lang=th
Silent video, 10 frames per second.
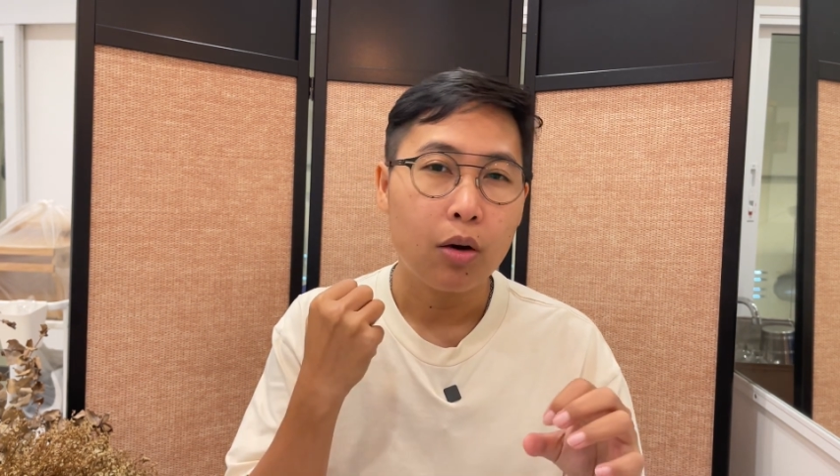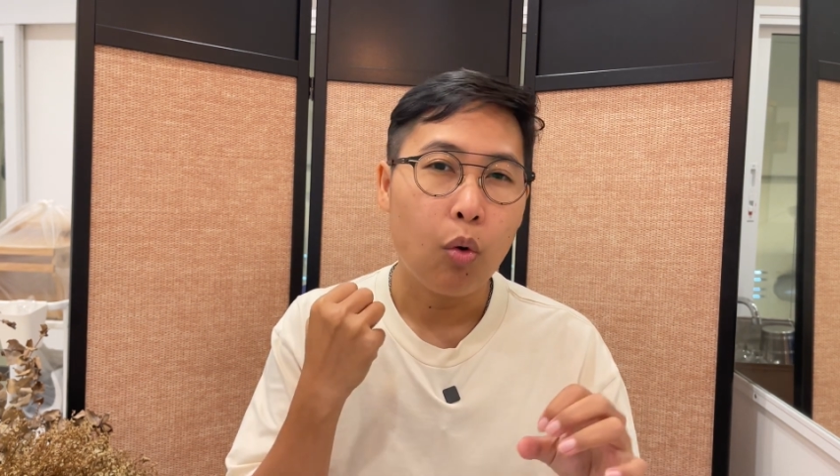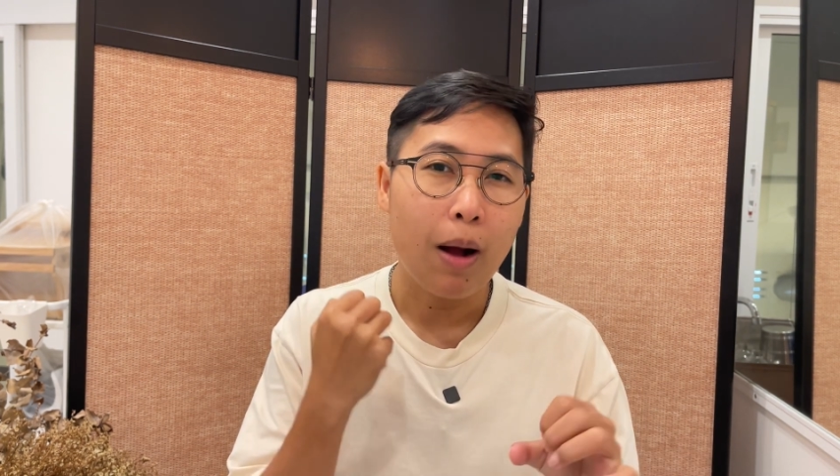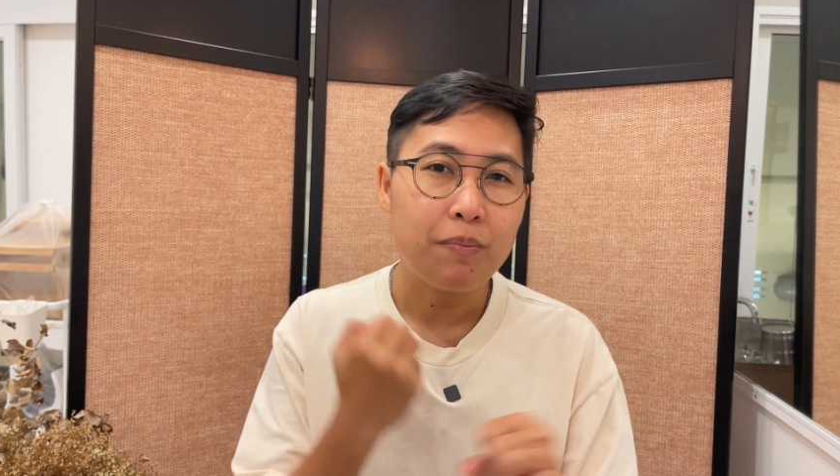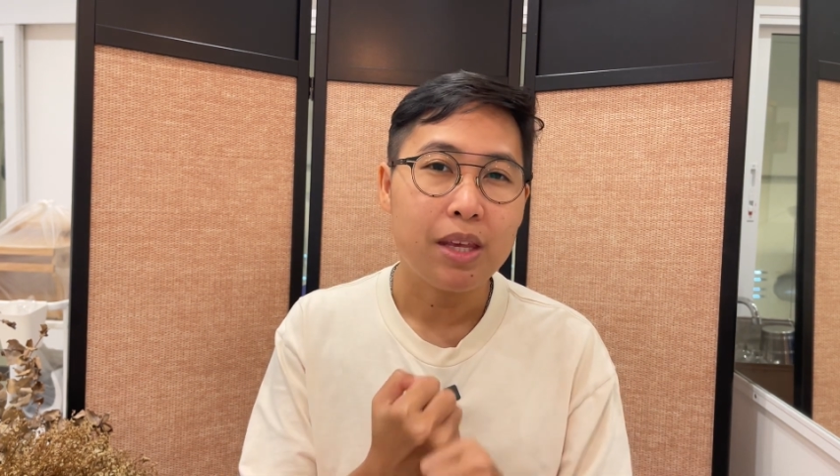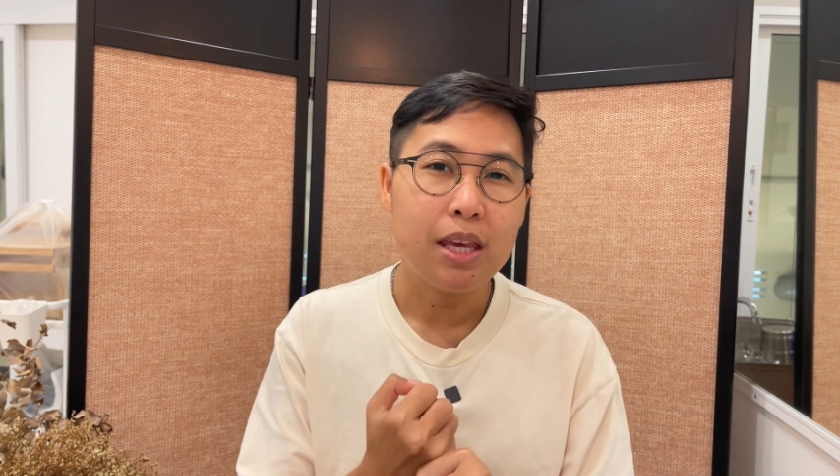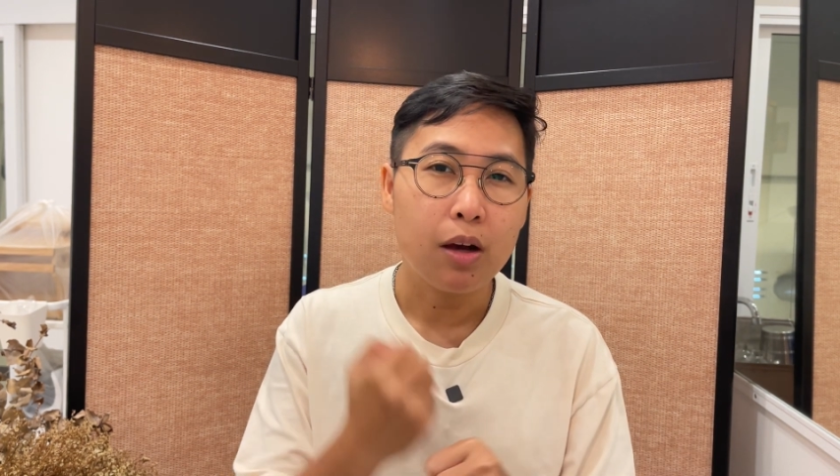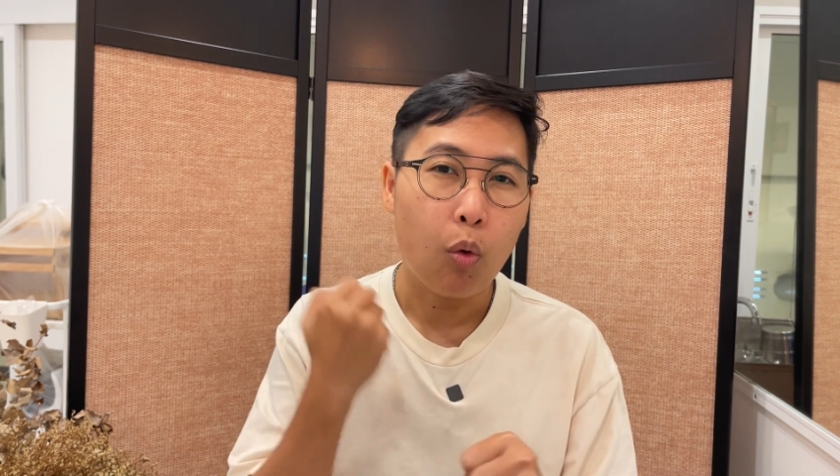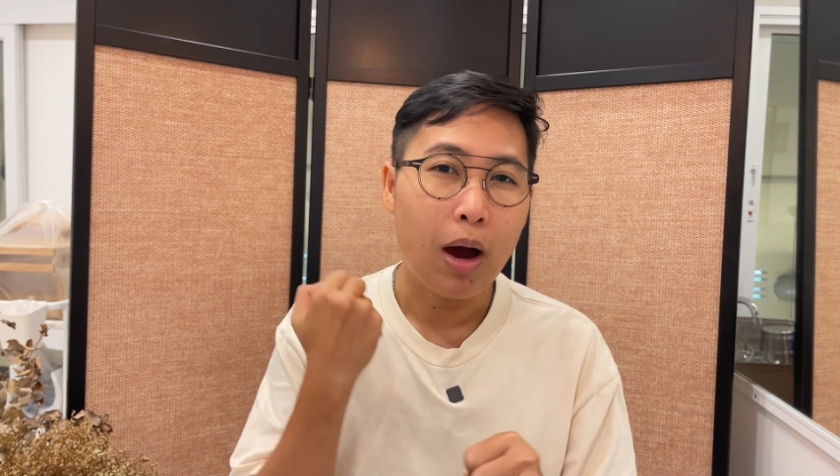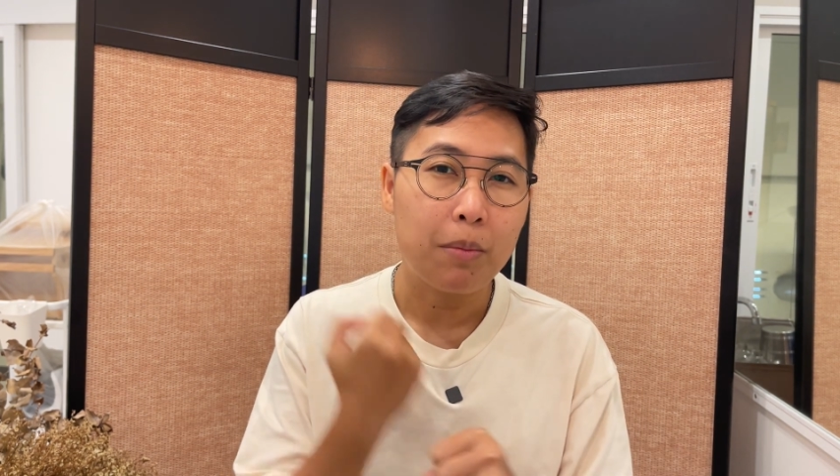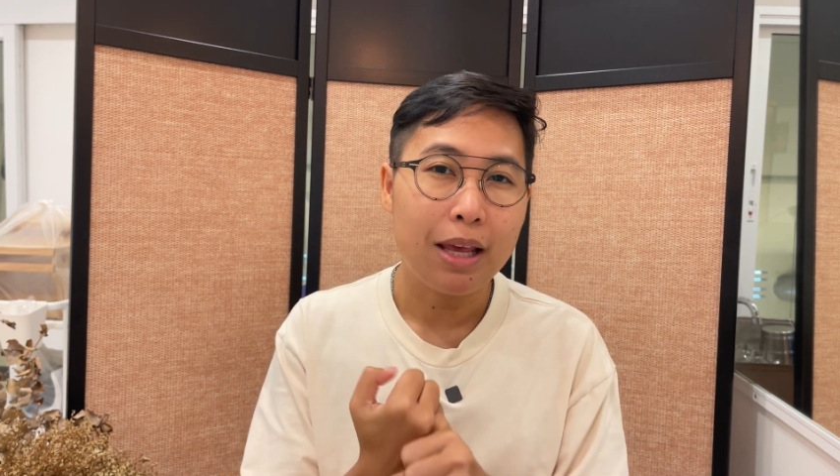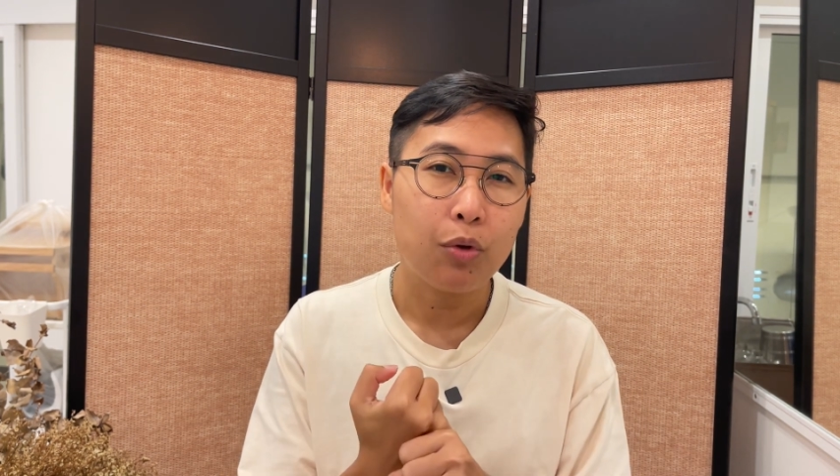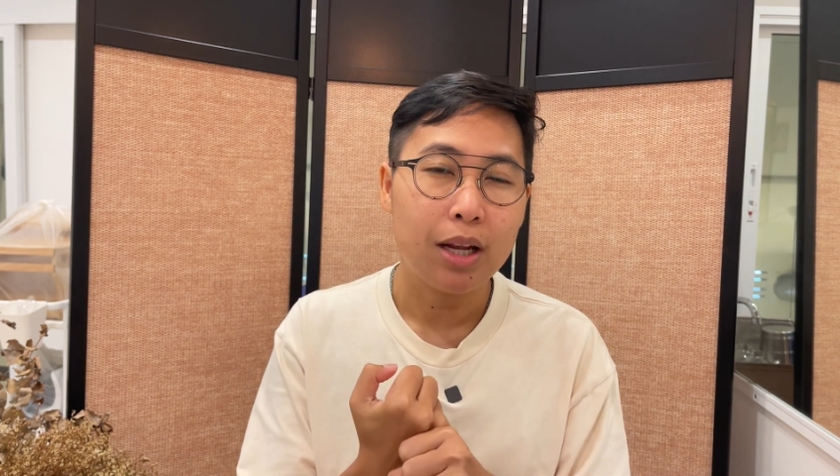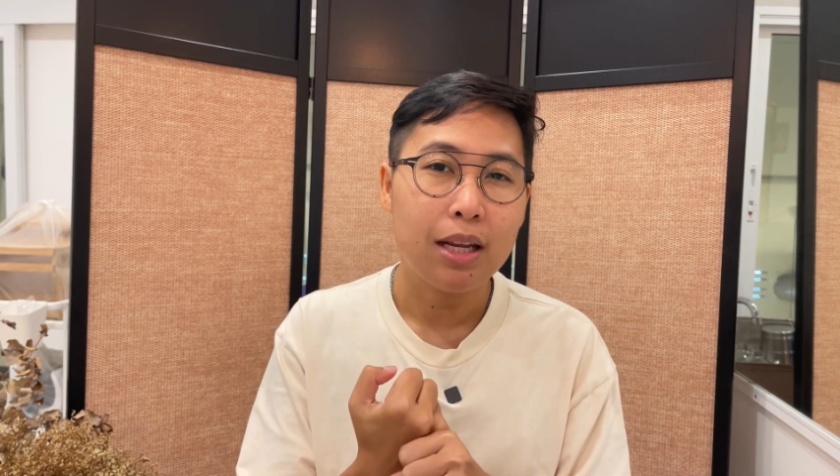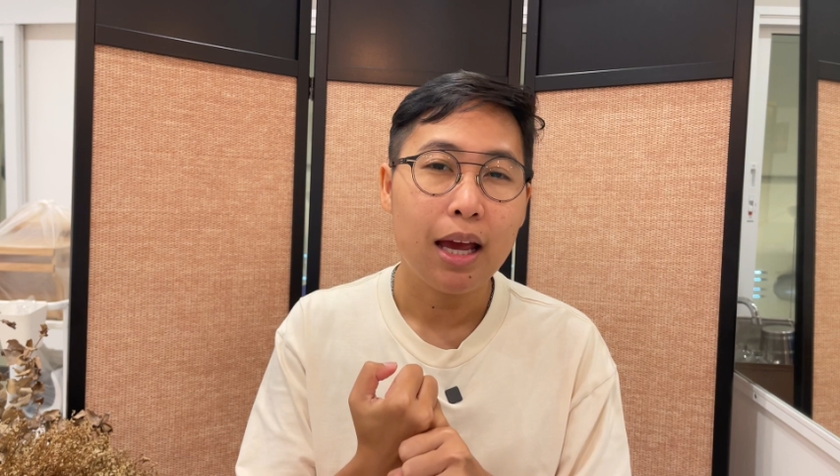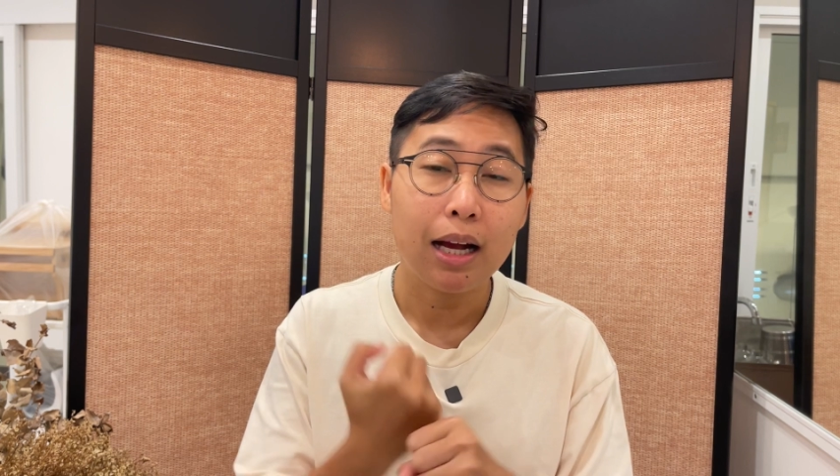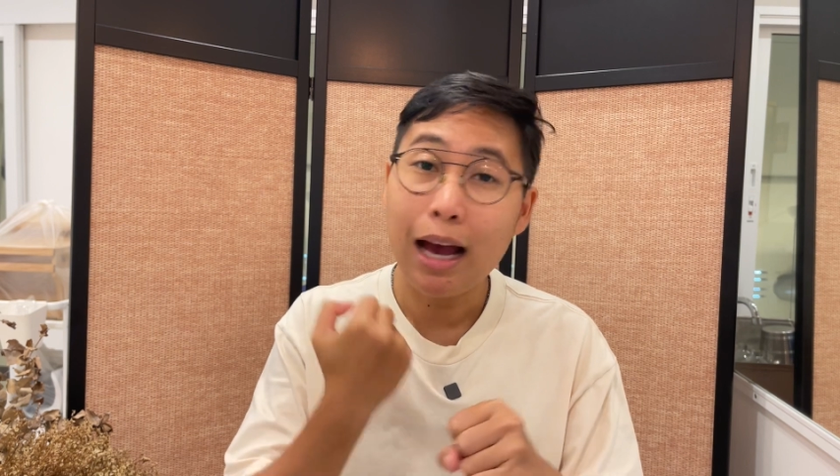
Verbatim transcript: ความดีกับความเลวนั้นเนี่ย